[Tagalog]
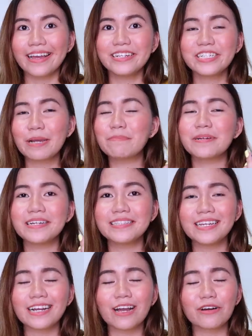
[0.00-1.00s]
And syempre,
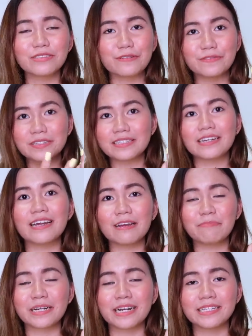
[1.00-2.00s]
hindi lang ako sa physical
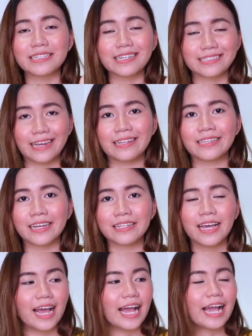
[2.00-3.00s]
appearance
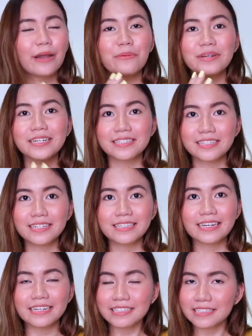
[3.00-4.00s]
excited. I wanna see
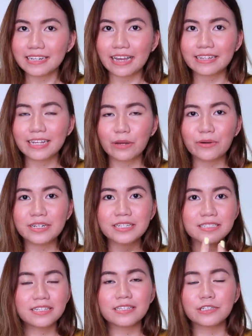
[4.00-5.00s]
the inside, I wanna
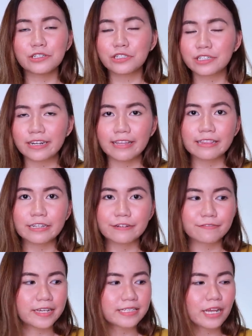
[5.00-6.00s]
see the user
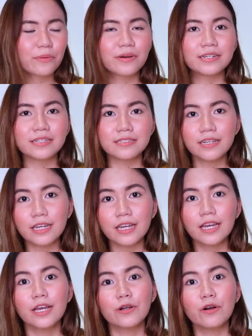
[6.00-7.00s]
interface, I wanna see
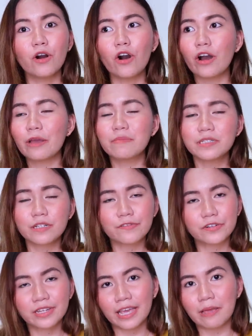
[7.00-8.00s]
kung okay ba siya
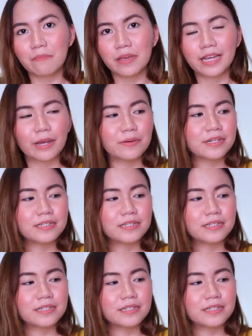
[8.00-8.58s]
for gaming, I